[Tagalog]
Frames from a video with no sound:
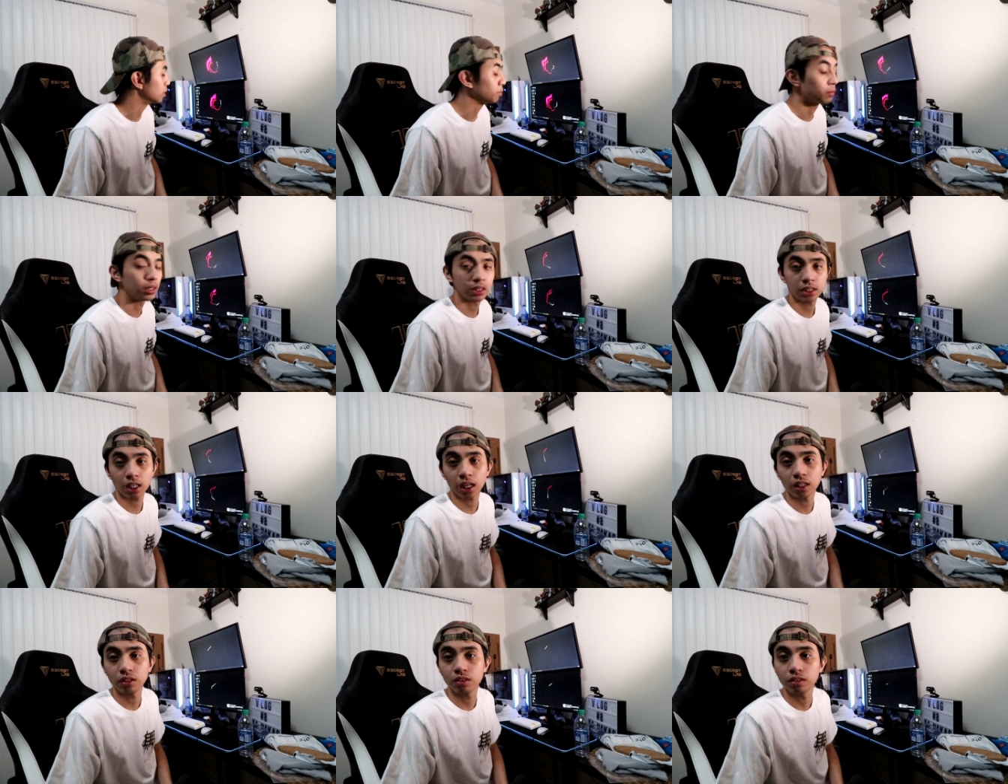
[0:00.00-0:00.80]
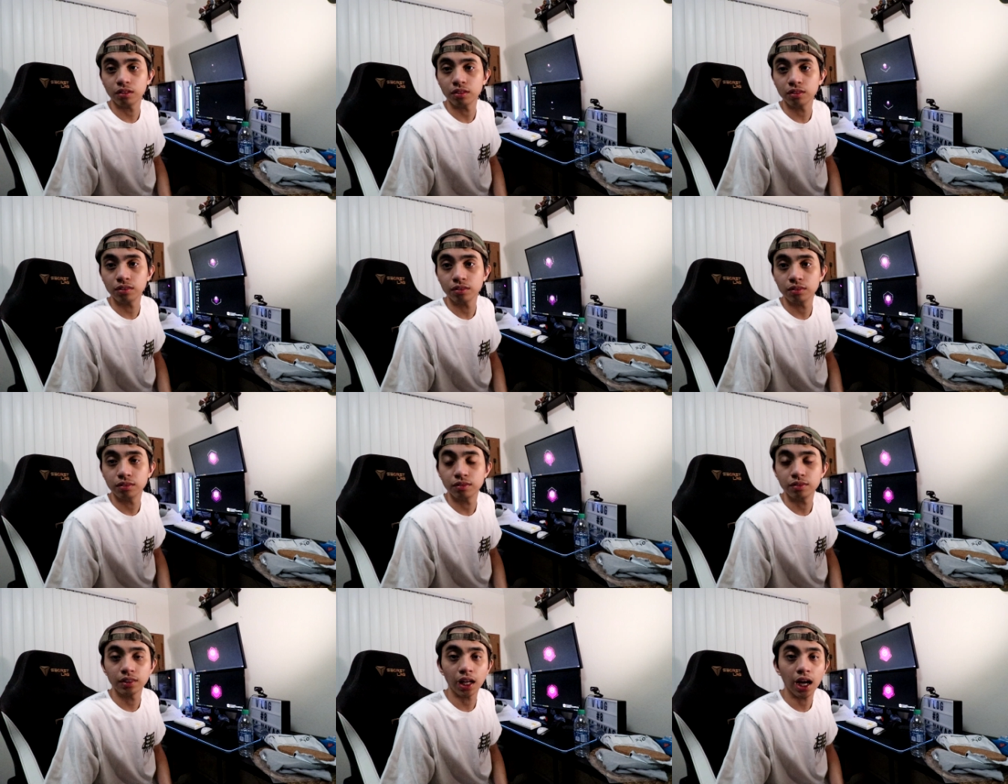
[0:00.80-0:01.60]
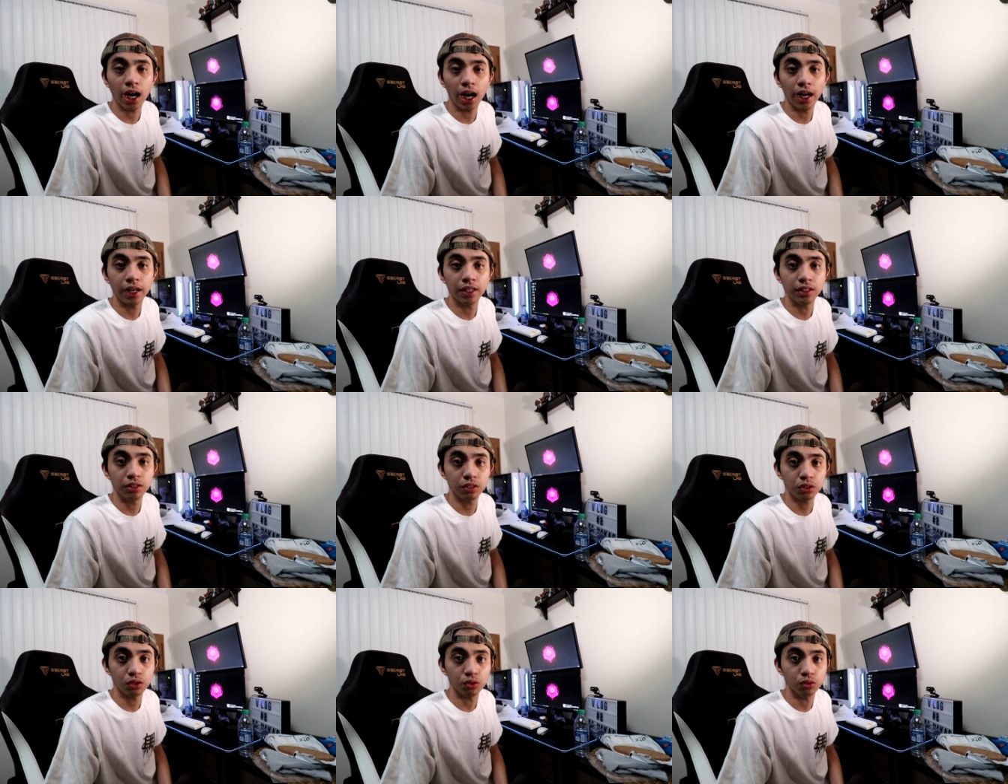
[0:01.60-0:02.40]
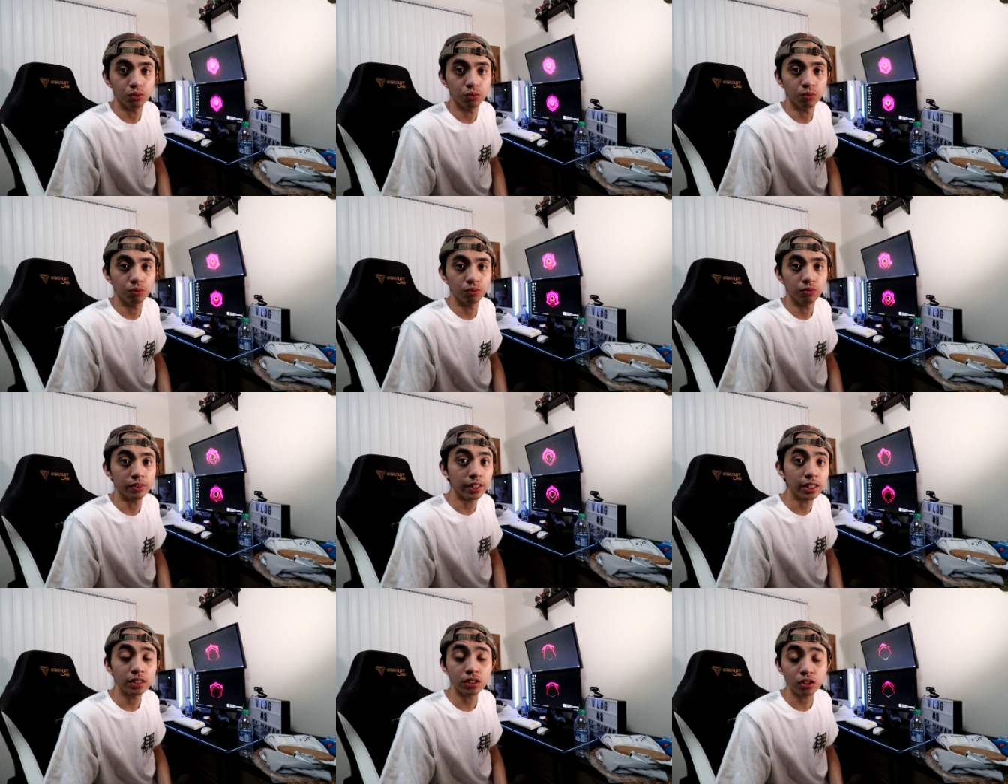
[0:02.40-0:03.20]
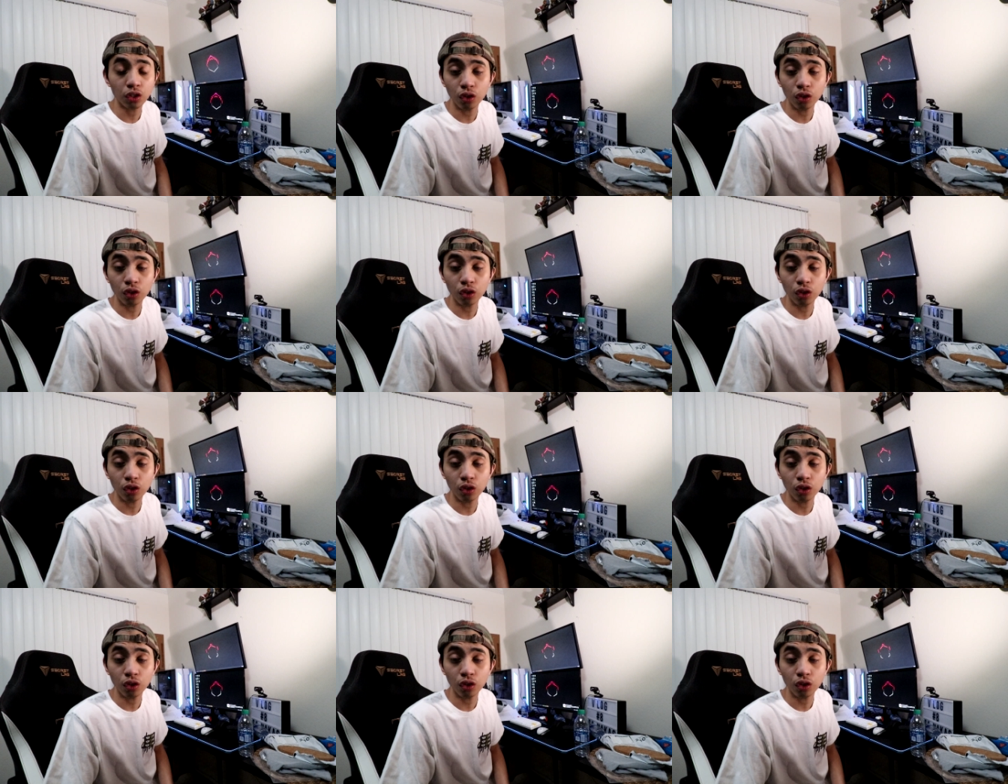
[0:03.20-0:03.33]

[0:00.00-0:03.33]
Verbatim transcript: na masyadong naayos yung desk